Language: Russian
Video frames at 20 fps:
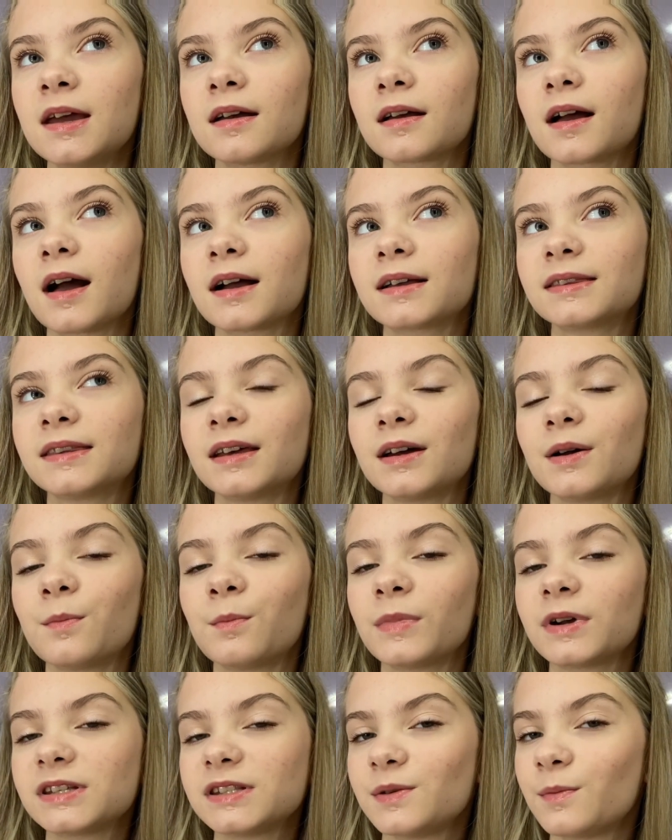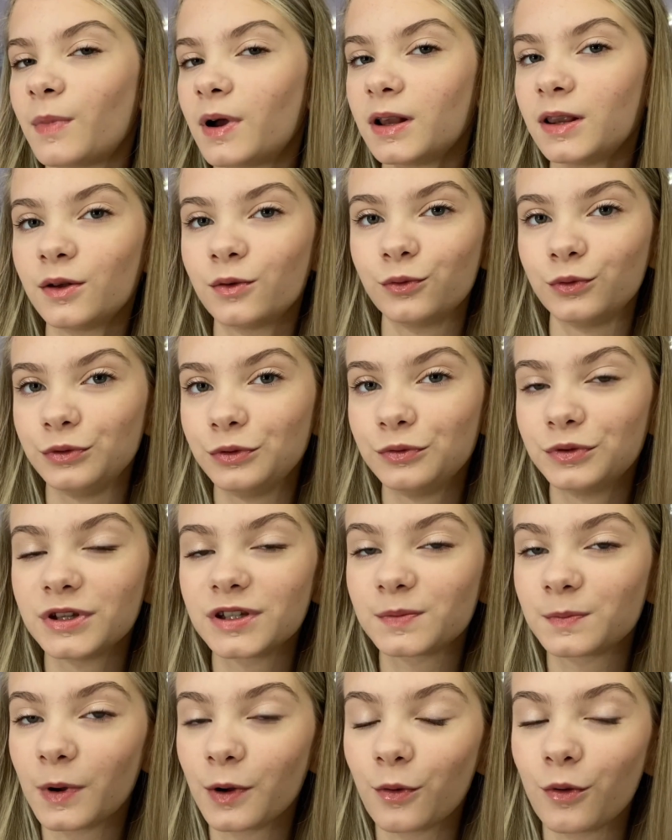как-то максимально уютно,
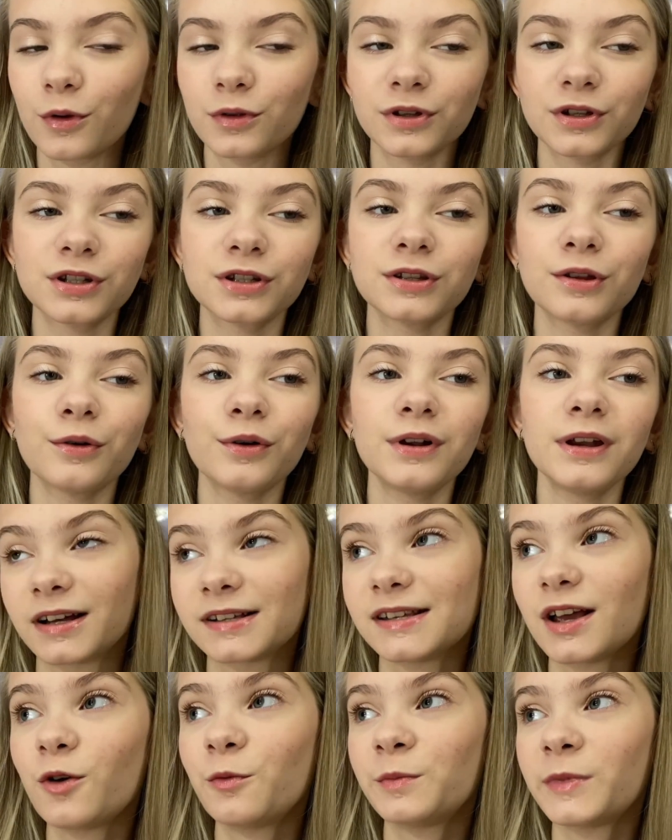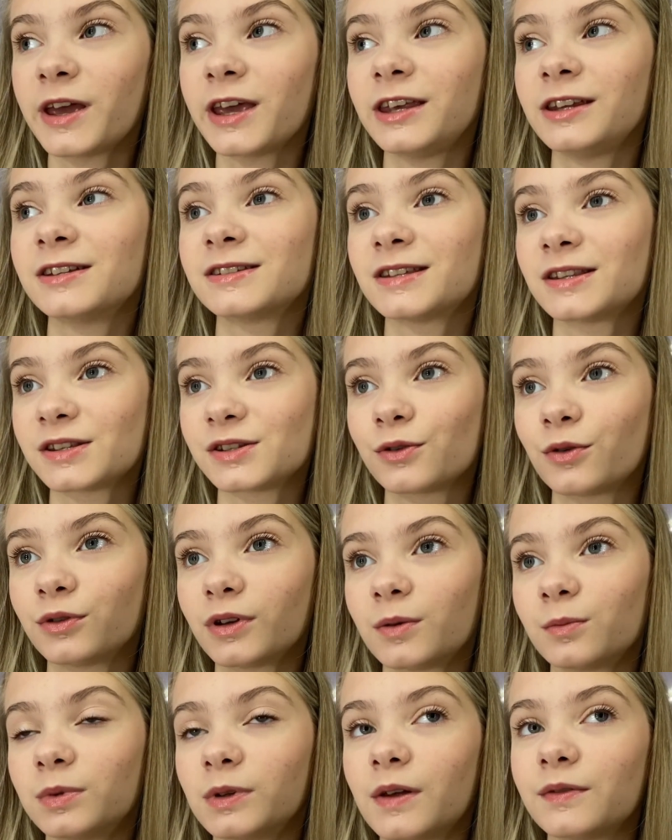спокойно, что ли. Хотя у меня и
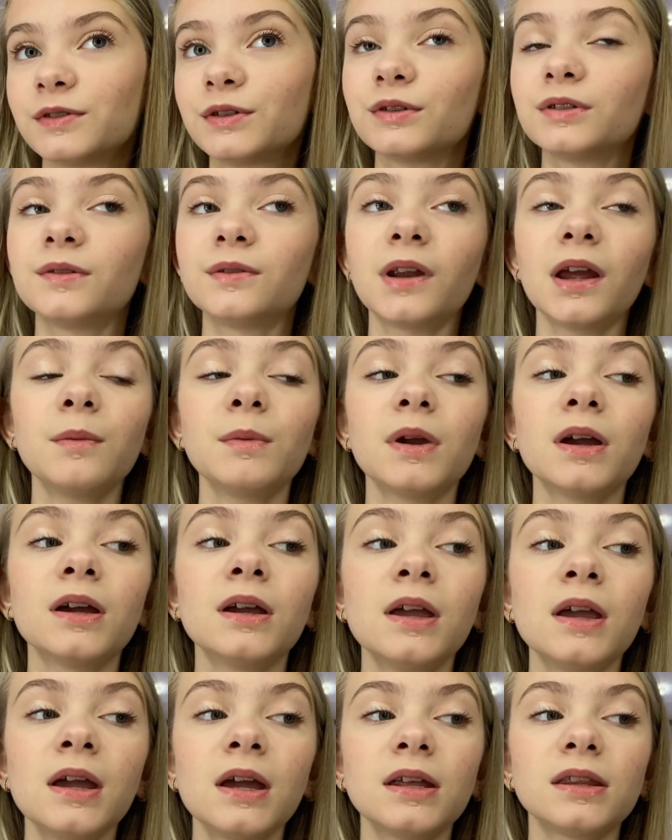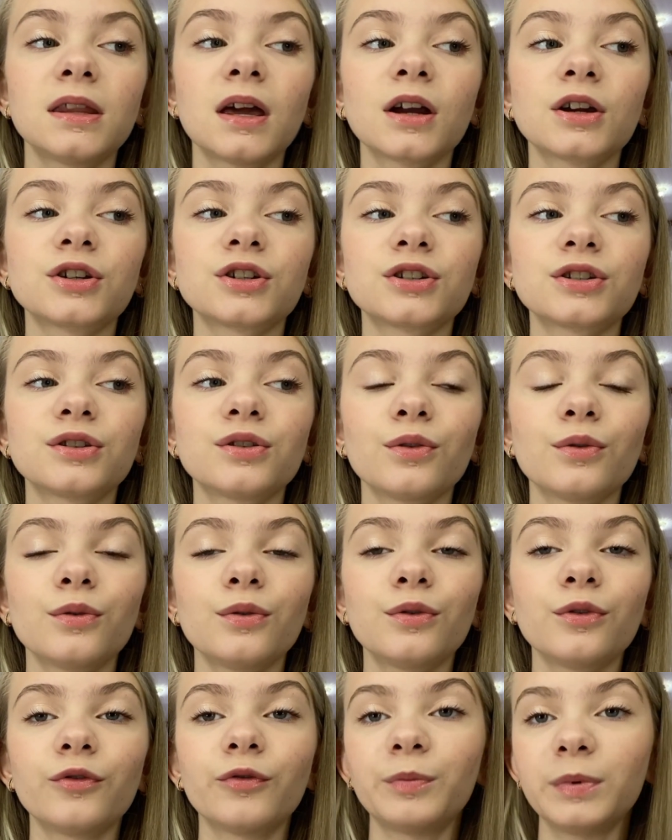дистанционка была все это время, так
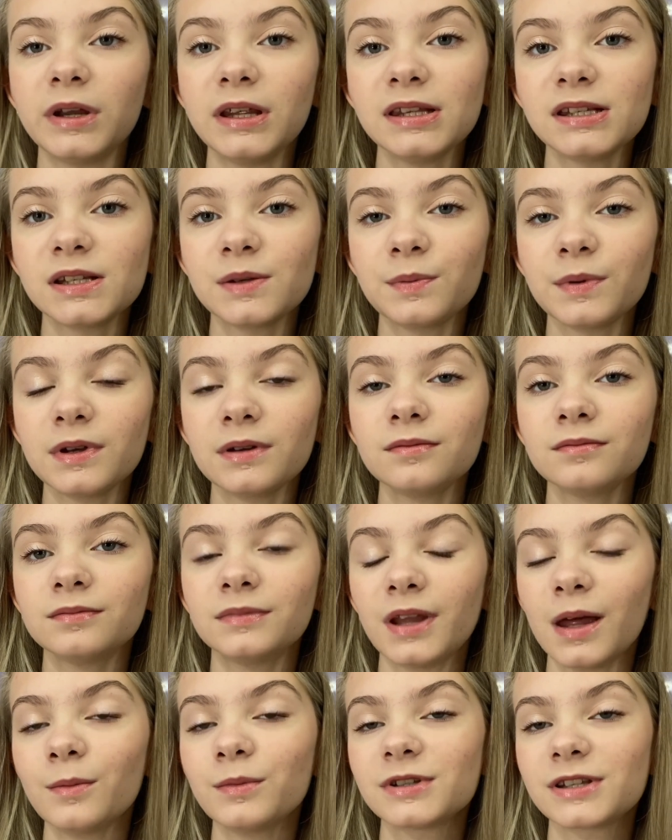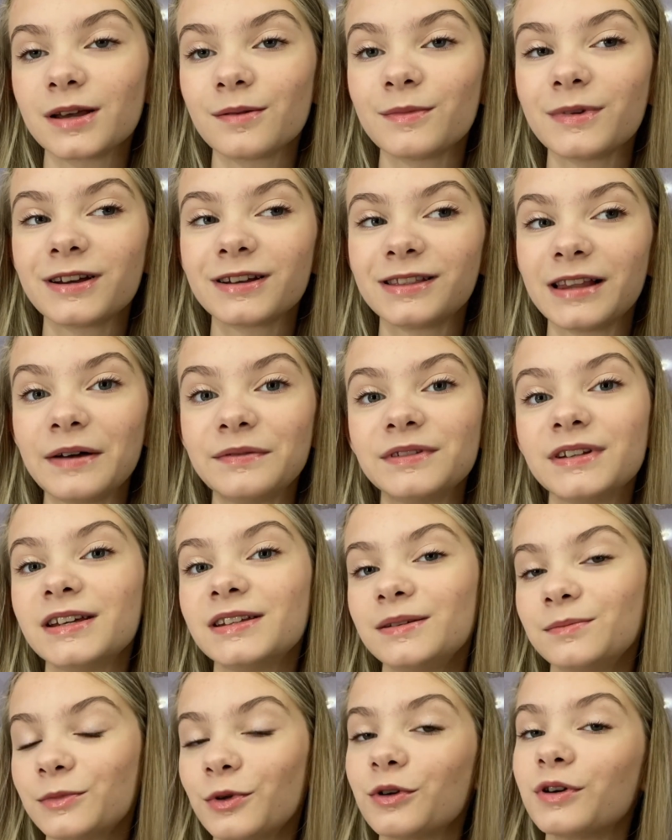что, в принципе, нам самое главное
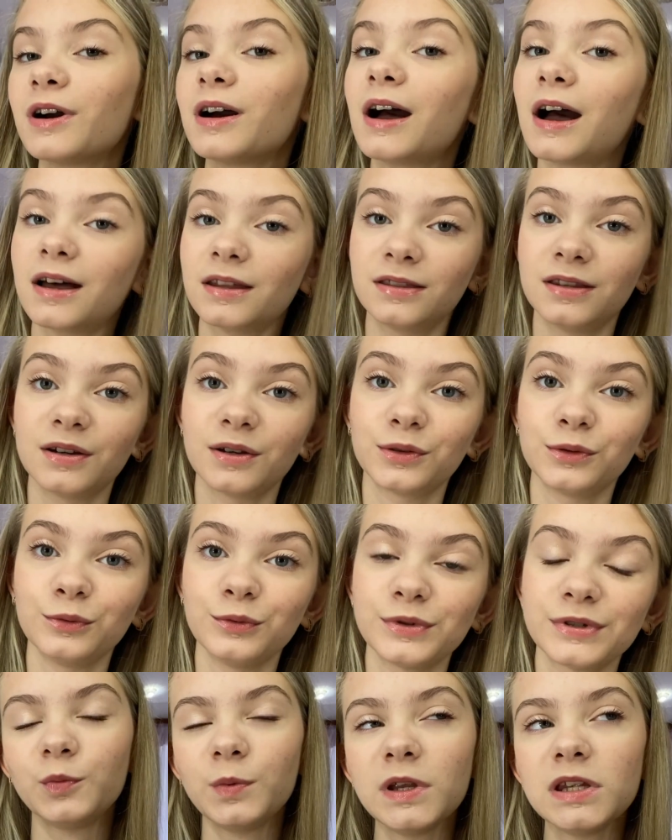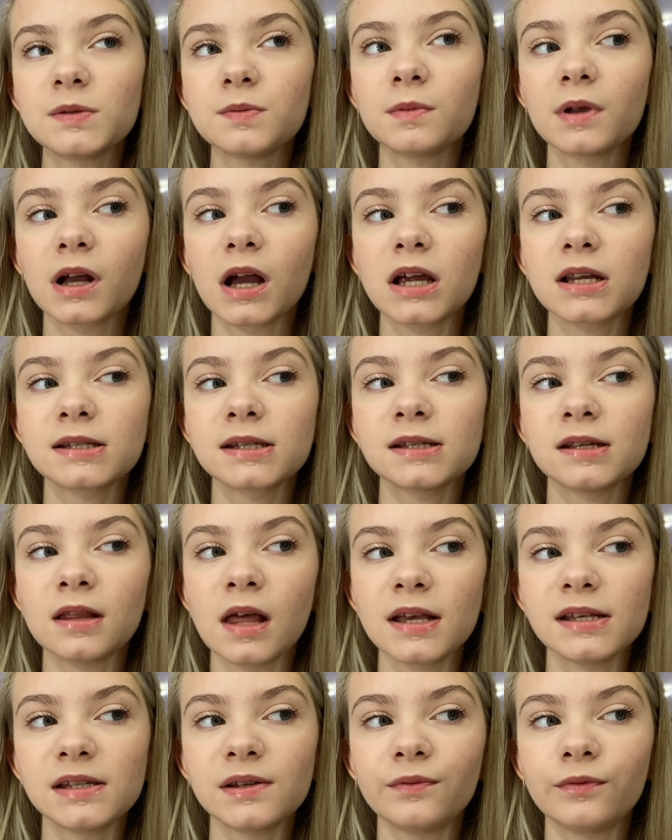немного отдохнуть. В принципе, мне кажется,
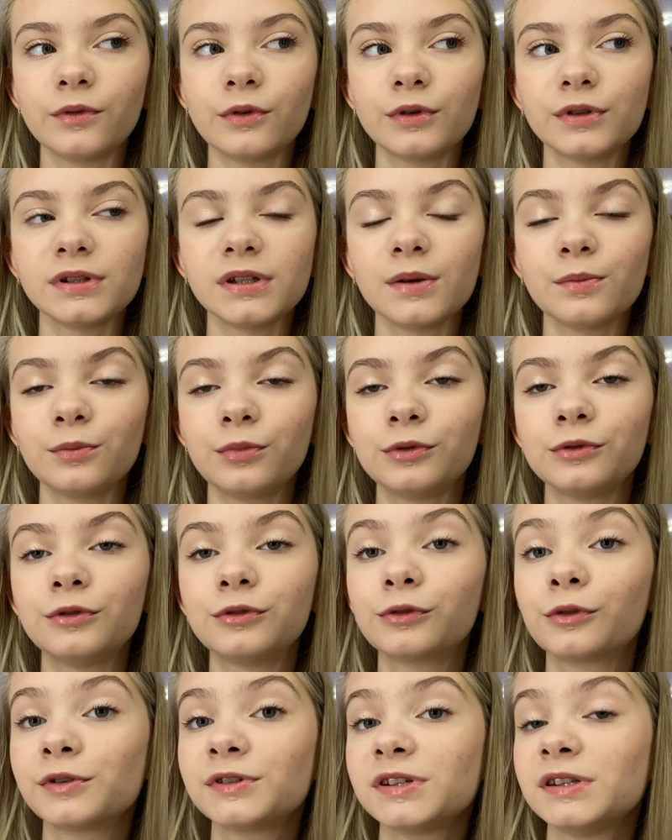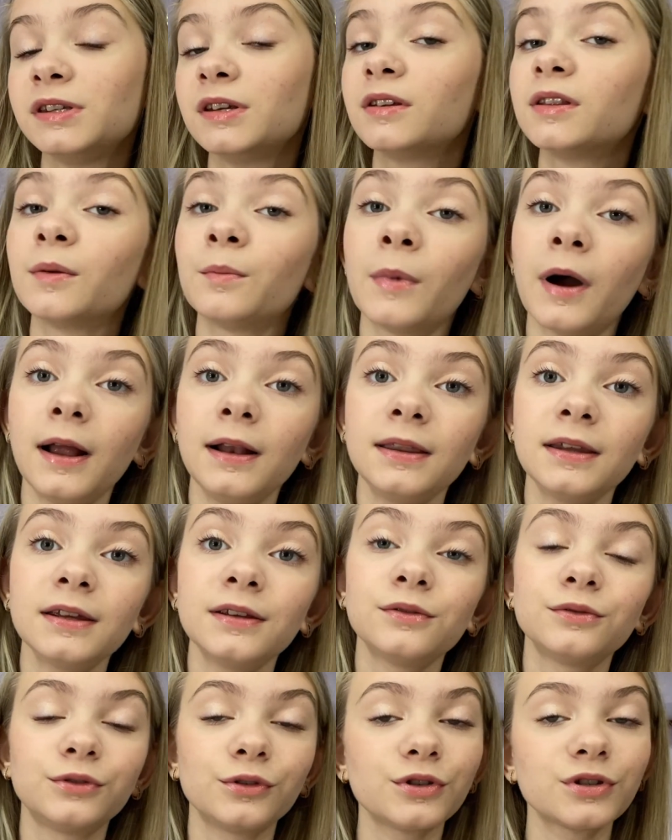дела сегодня будут хоть и не
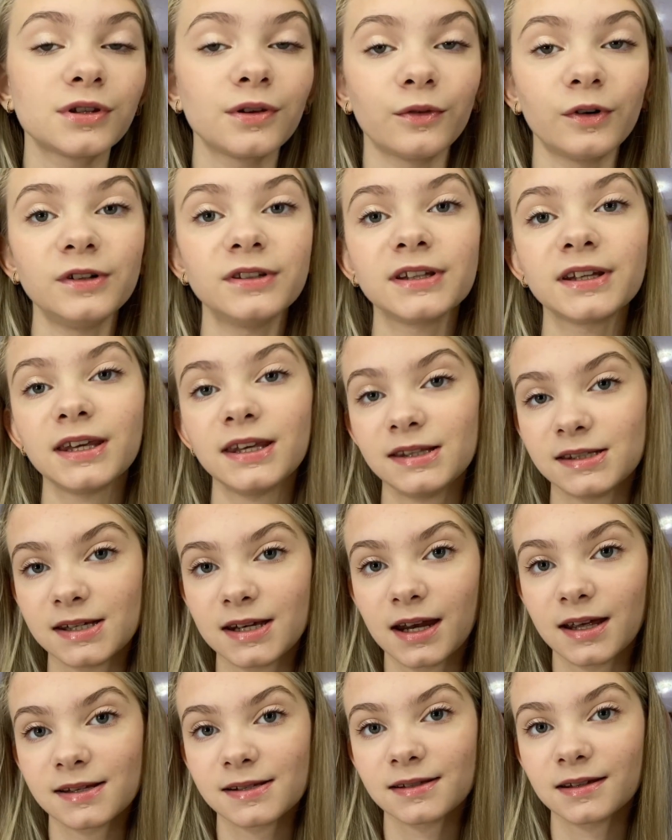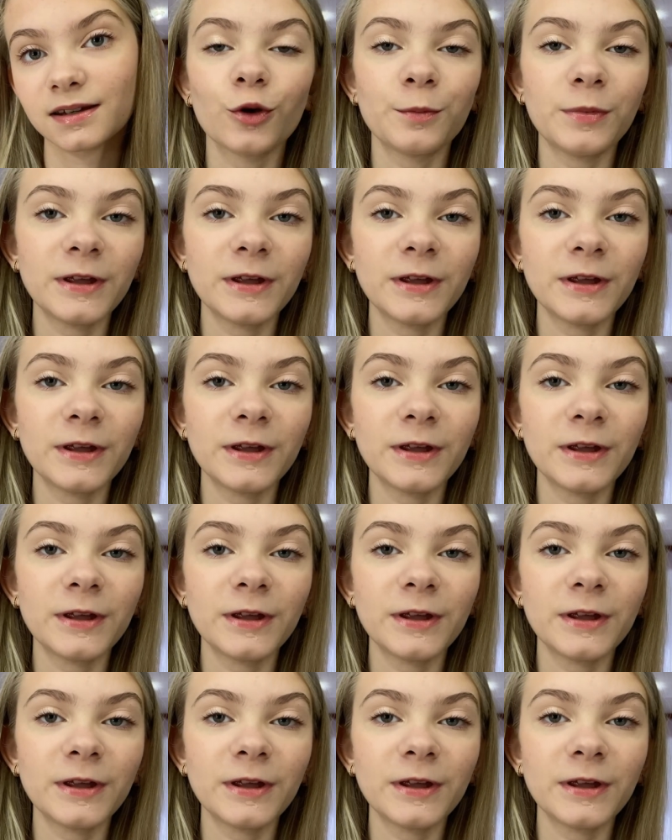глобальные, но тоже довольно-таки интересные.